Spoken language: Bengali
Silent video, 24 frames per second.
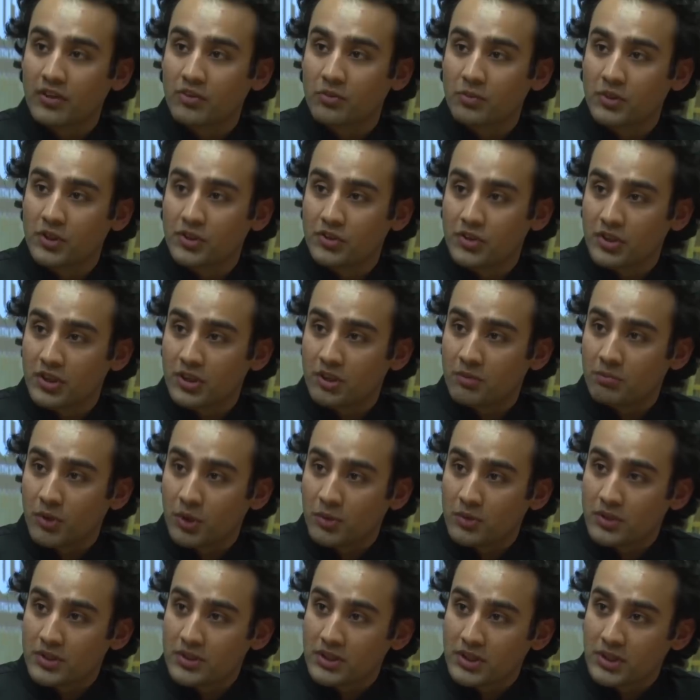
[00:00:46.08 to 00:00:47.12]
দারিদ্র
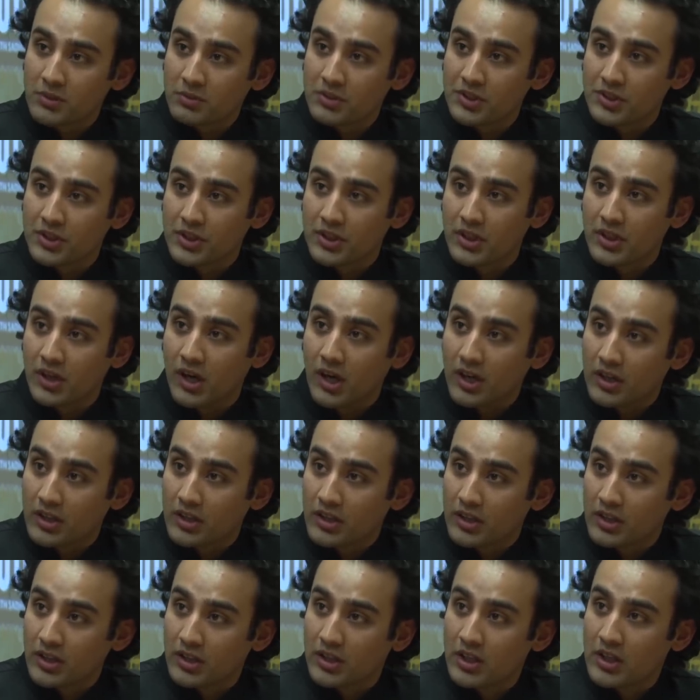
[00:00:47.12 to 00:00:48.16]
খেতে না পাওয়া
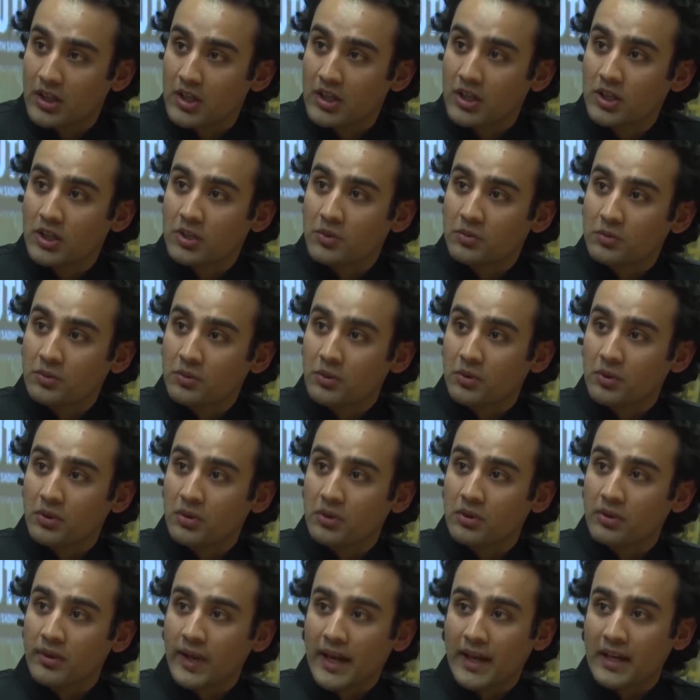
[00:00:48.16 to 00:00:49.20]
আরও
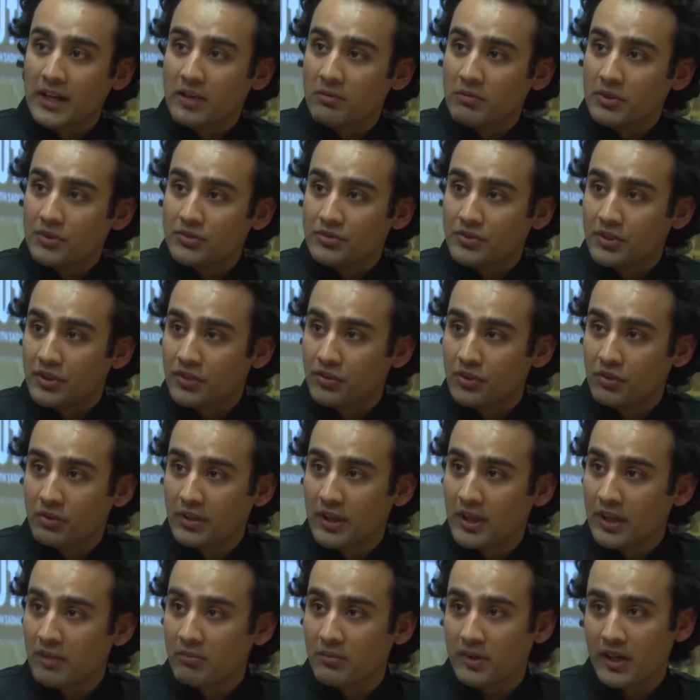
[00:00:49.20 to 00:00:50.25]
যে কোনো দুর্দশার
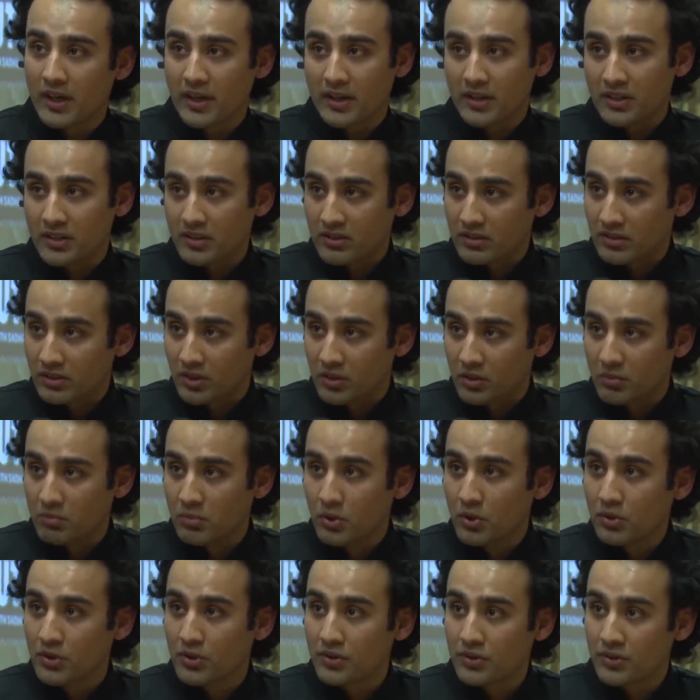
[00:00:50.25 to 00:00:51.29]
কথাই বলুন
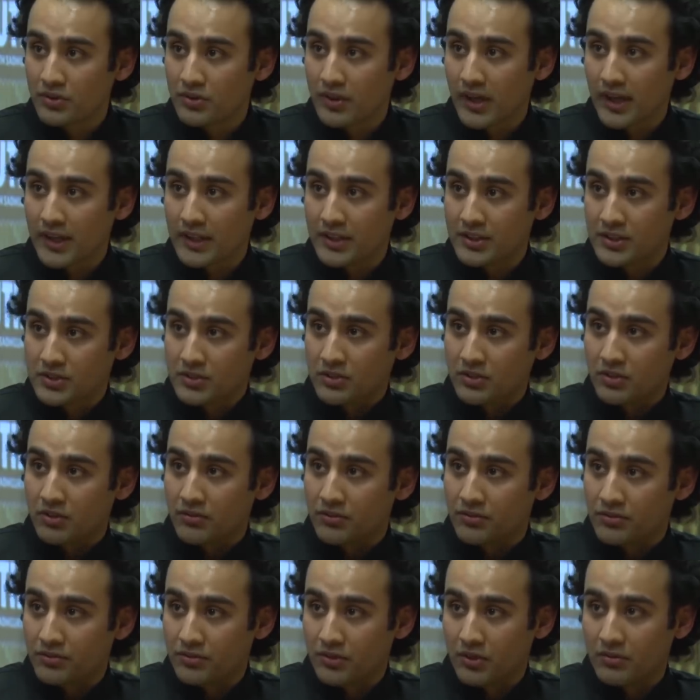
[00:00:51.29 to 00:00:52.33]
দুদিকের দুটো দেশেই
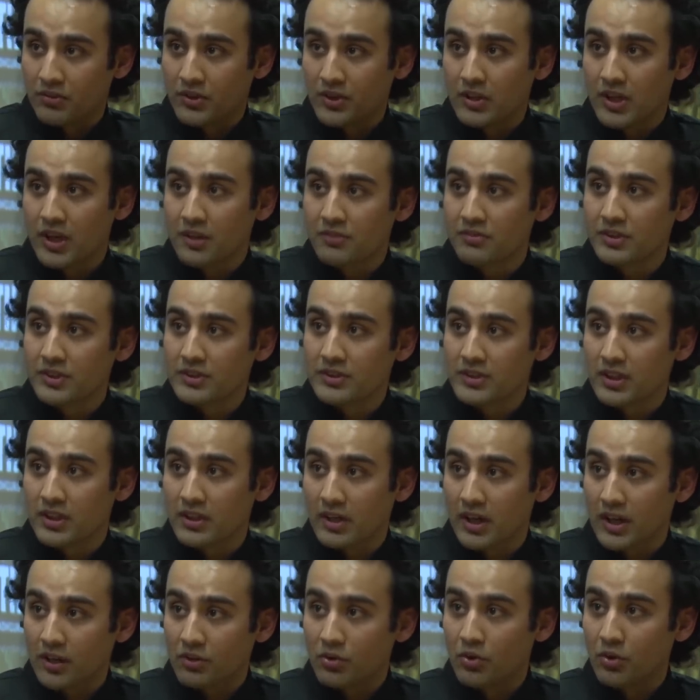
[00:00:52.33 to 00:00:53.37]
কিন্তু ভুক্তভোগী
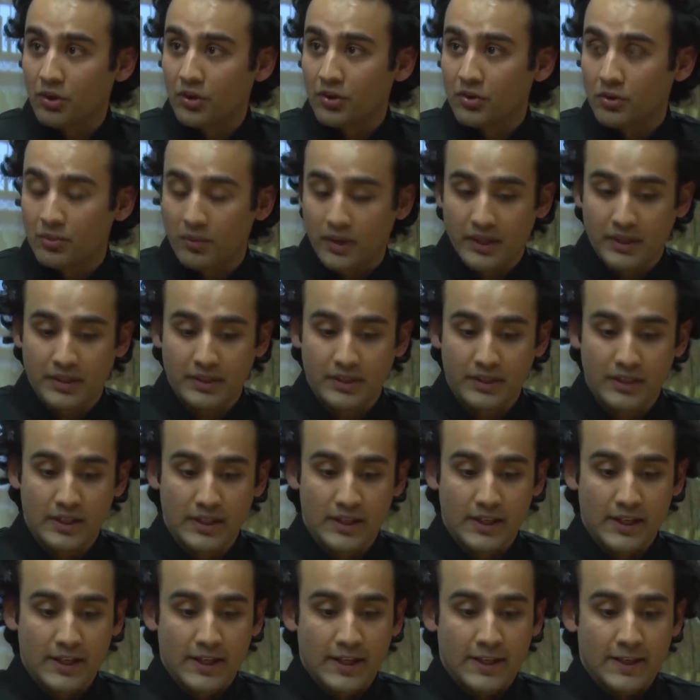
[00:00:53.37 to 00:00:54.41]
আমাদের
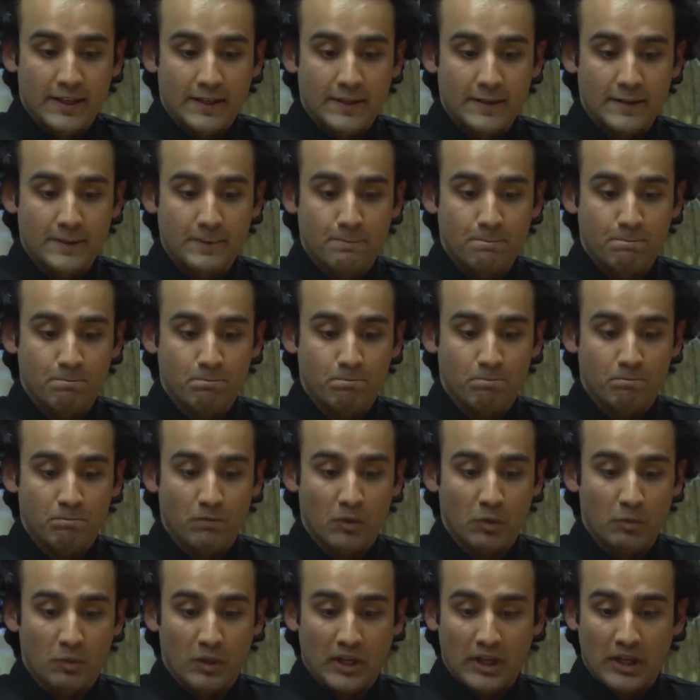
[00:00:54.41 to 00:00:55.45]
বহু মানুষ খালি পেটে
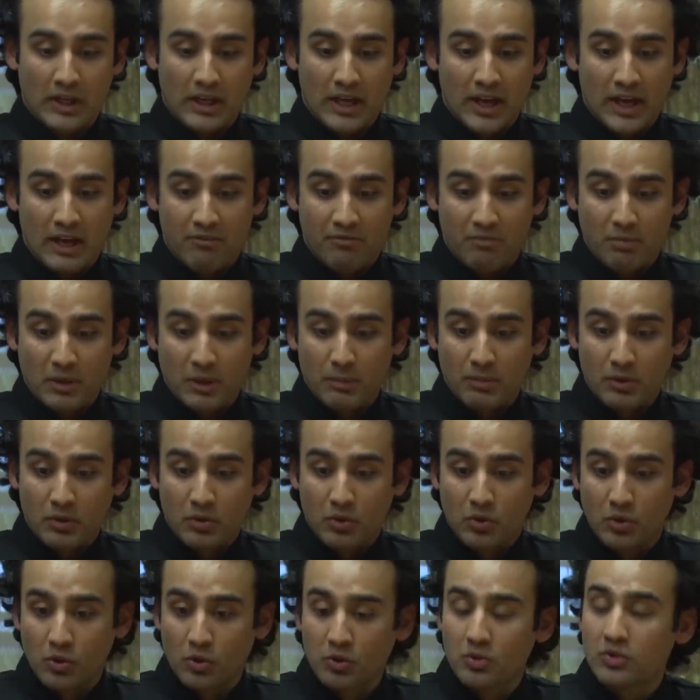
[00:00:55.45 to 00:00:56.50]
ঘুমোতে যান
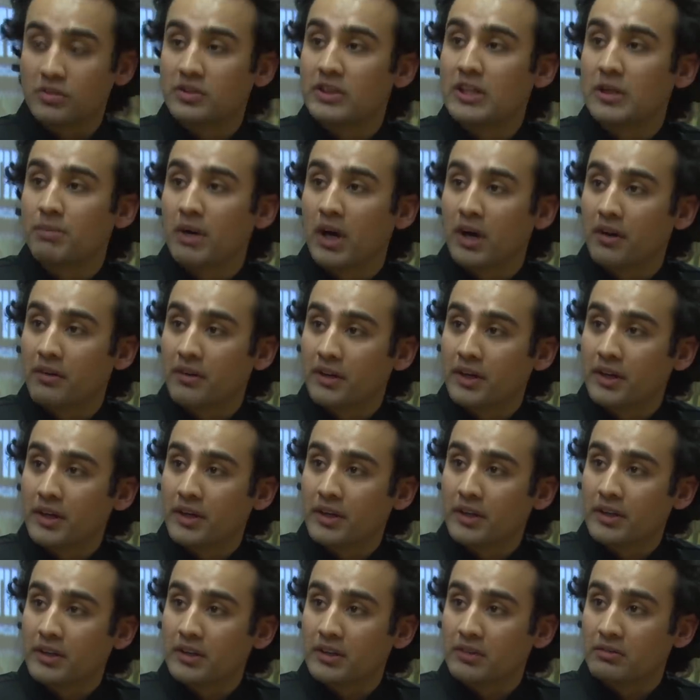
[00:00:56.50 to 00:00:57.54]
বাচ্চারা স্কুলে যায় না
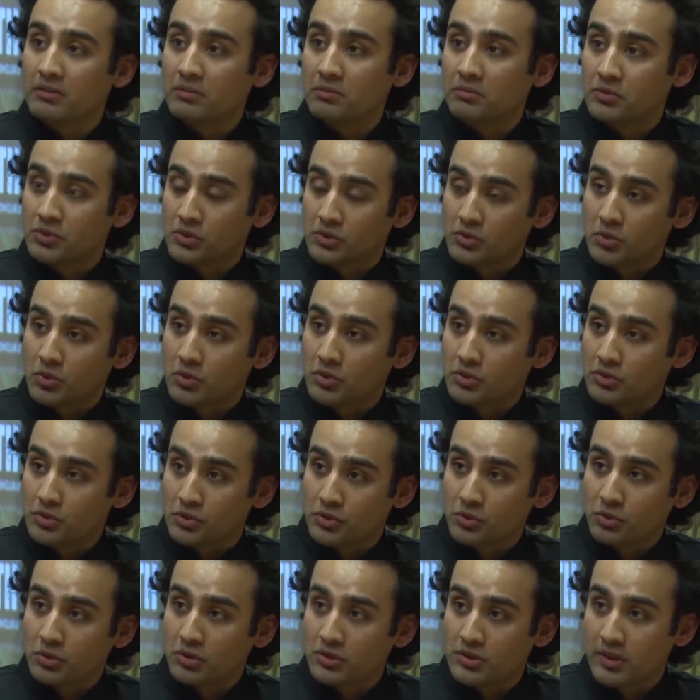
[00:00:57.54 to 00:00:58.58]
এ ব্যাপারে
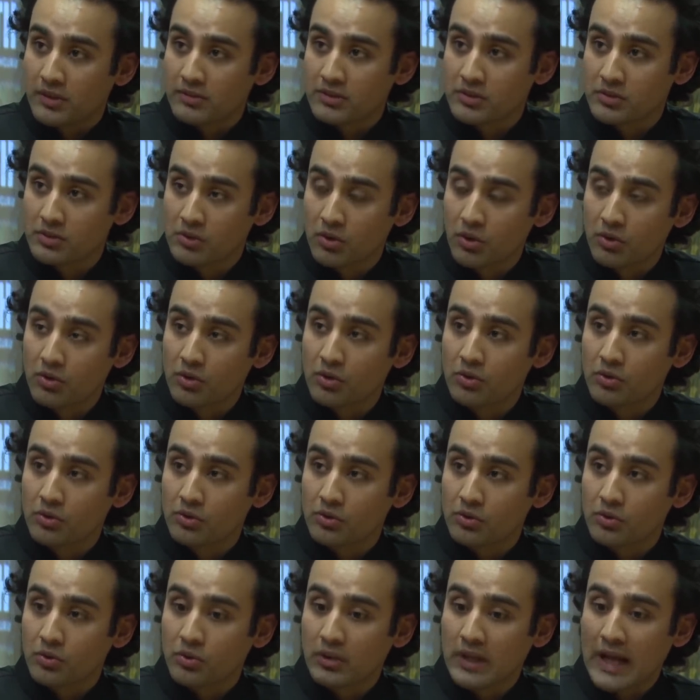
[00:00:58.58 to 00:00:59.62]
আপনার মত কী
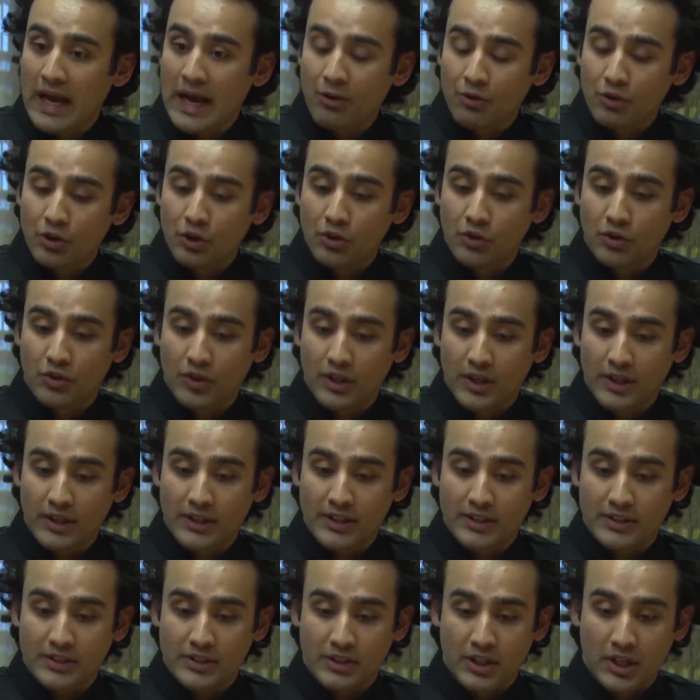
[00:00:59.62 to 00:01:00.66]
আর ভারতের
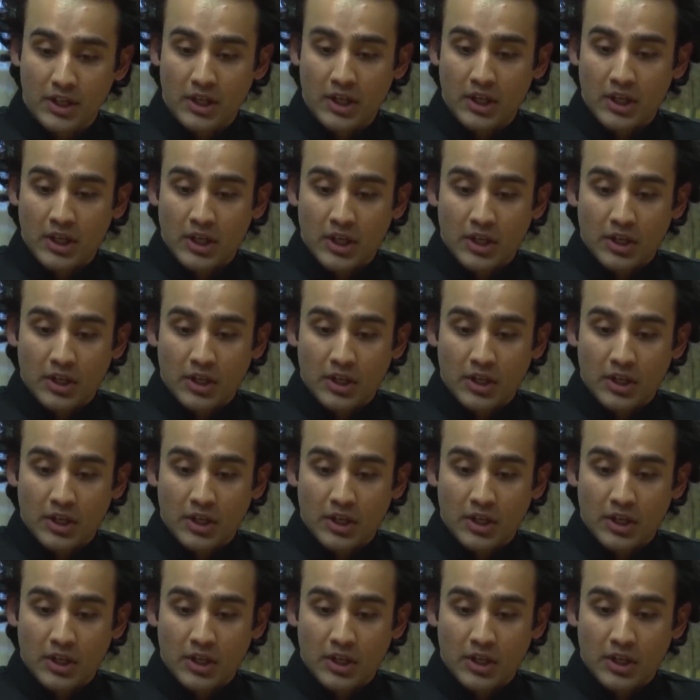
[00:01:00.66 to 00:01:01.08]
সংখ্যাগরিষ্ঠ হল